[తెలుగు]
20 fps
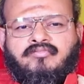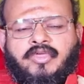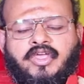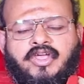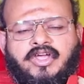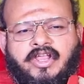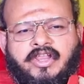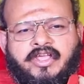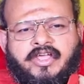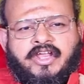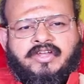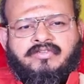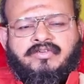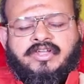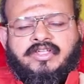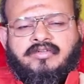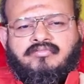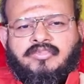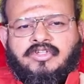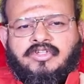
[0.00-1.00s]
మీకు
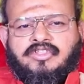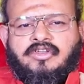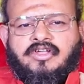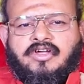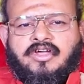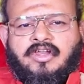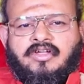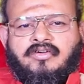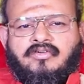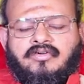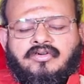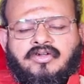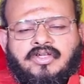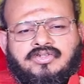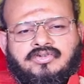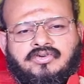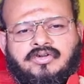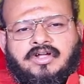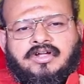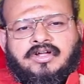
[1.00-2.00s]
కలిగేటువంటి ఇబ్బందులు
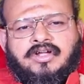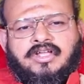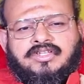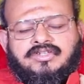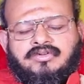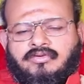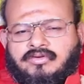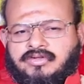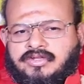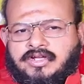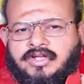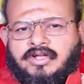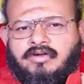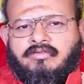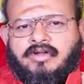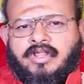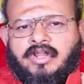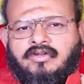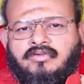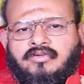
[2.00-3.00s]
కలగకుండా సుఖంగా సౌక్ష్యంగా
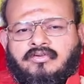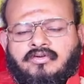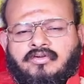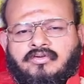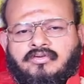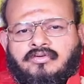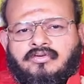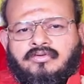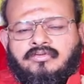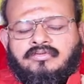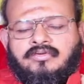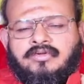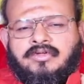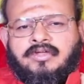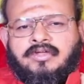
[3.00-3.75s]
ఉండాలని కోరుకుంటూ